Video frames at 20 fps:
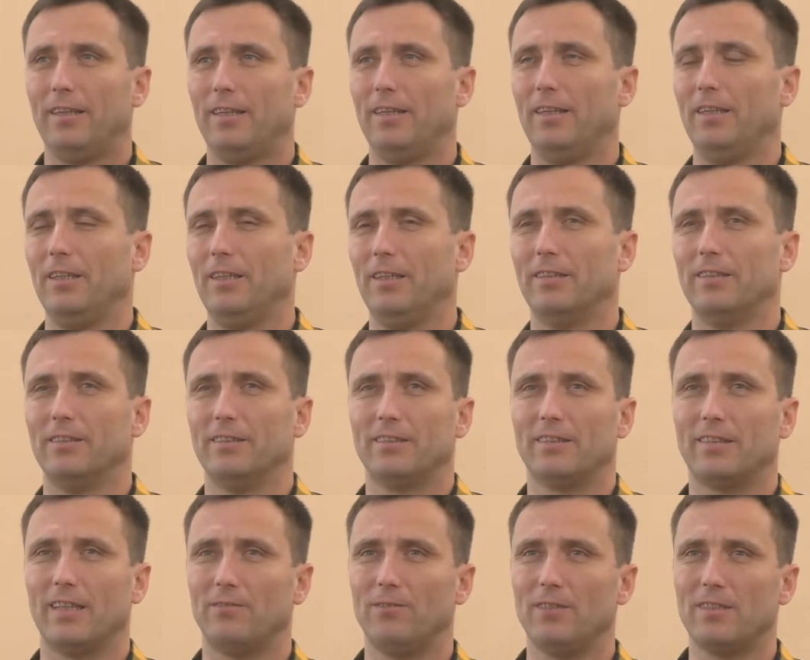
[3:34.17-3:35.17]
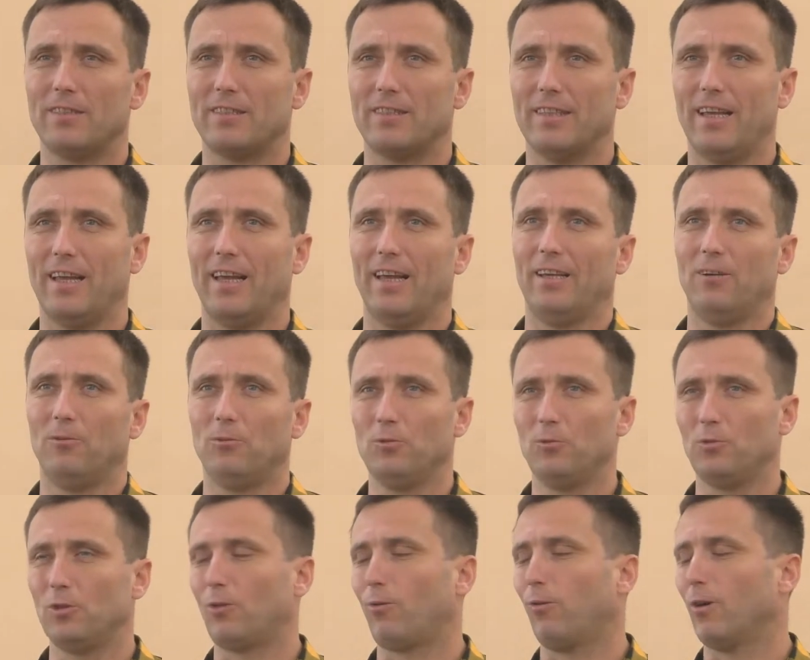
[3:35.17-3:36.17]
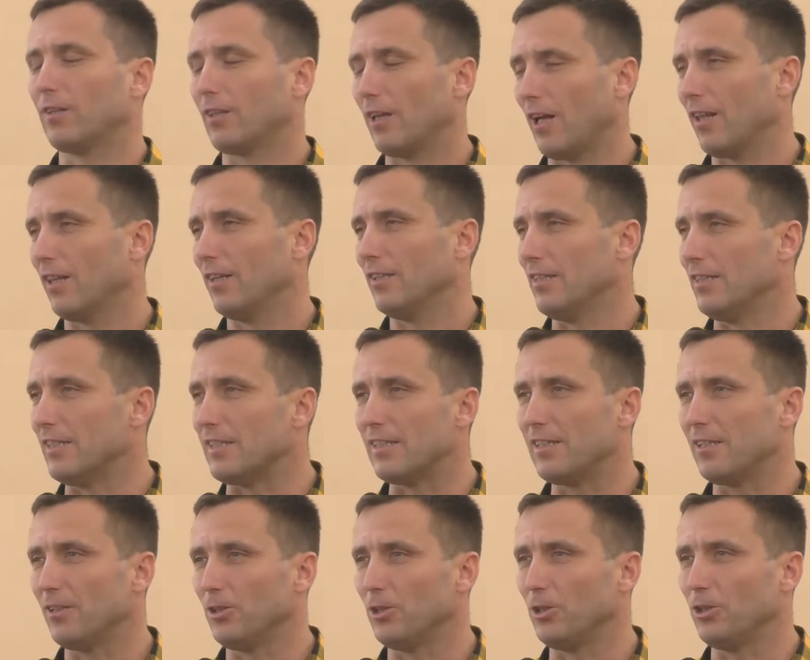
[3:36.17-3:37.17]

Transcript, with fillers: и, соответственно, у него не хватало ни сил,